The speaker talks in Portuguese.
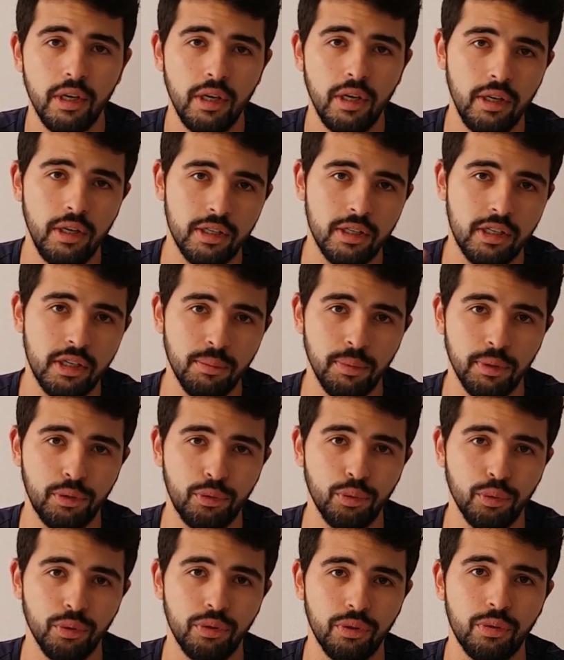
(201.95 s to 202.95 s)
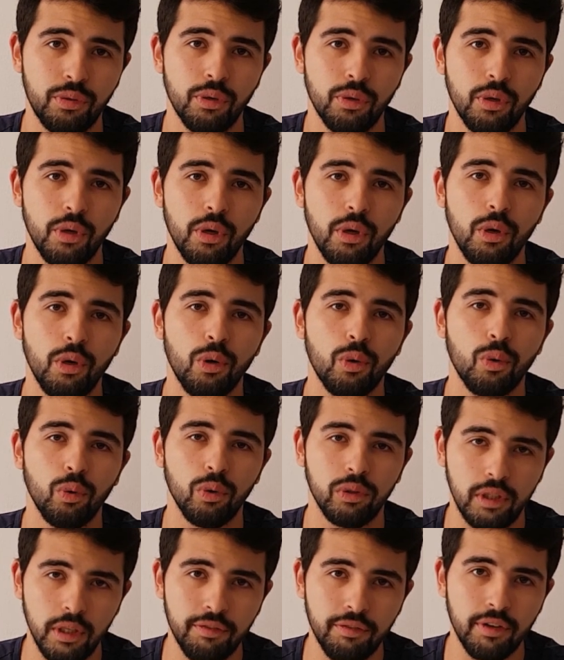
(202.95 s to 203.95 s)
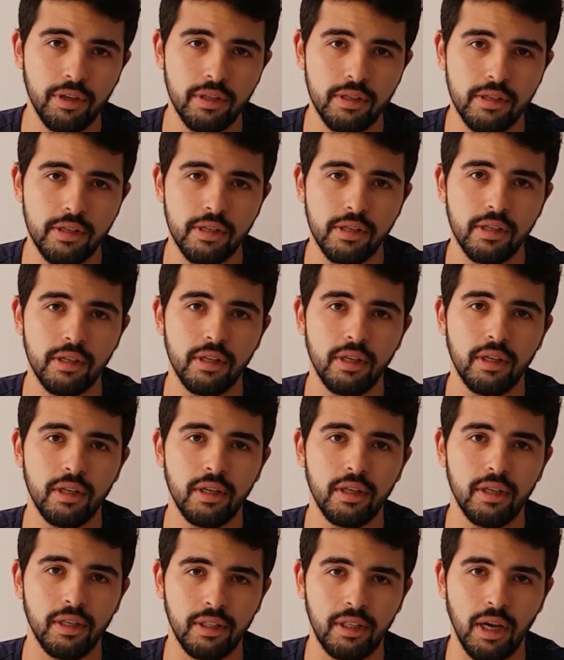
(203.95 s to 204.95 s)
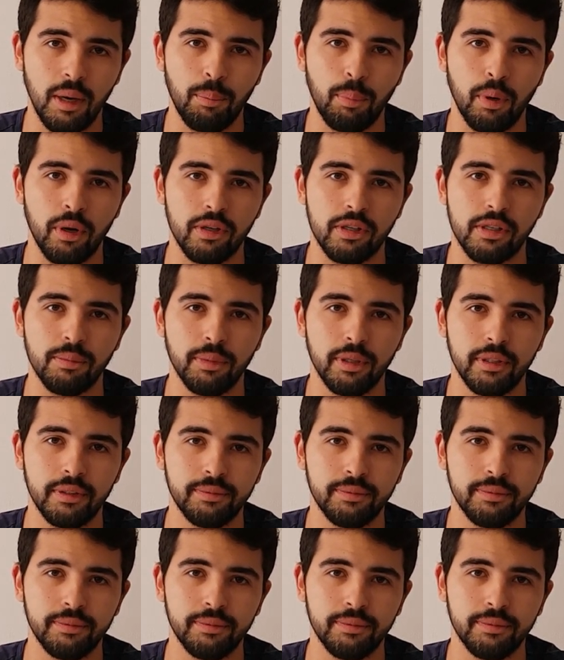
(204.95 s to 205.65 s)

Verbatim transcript: E acima de tudo, cultivem-se e até à próxima.